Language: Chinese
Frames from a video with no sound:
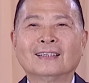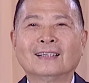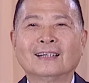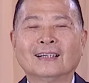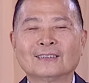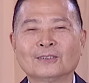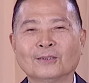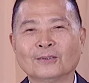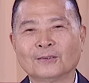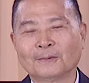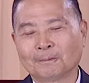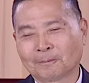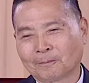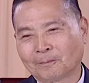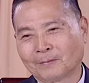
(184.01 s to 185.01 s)
而且
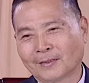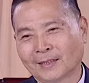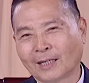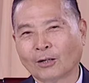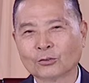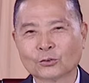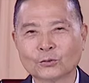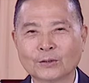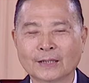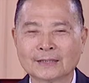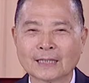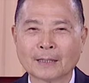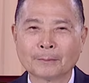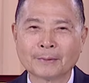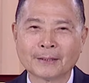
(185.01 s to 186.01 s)
老师也
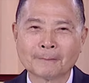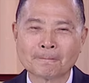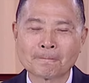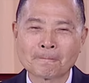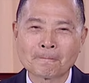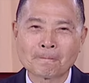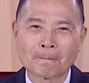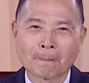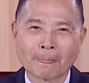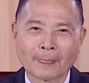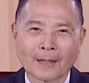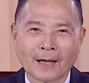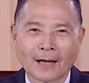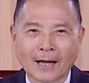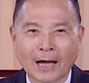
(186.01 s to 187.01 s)
在那边
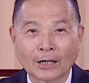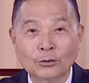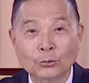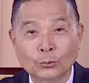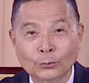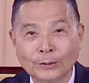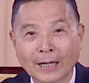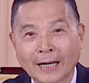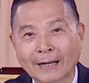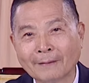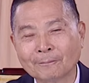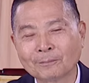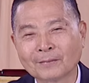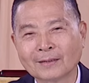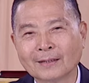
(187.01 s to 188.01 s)
啊安抚他。
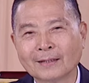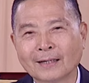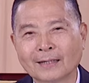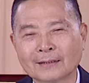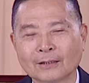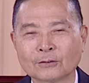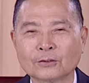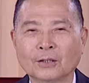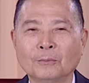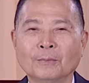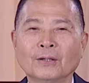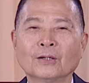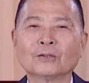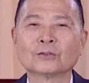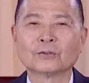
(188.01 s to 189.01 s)
到最后
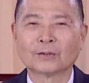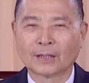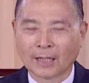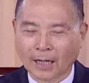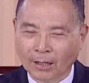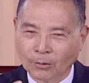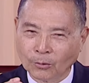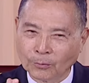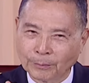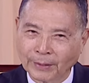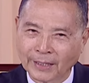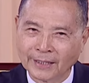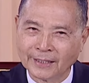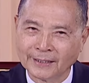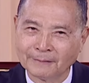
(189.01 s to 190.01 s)
没有说那好，我
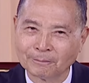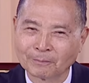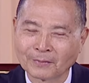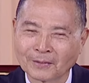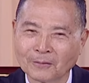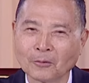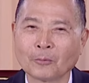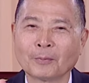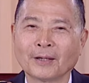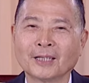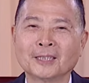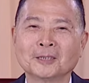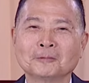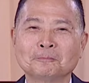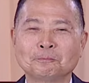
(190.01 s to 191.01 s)
陪你，我陪
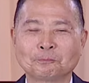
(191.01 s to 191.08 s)
你。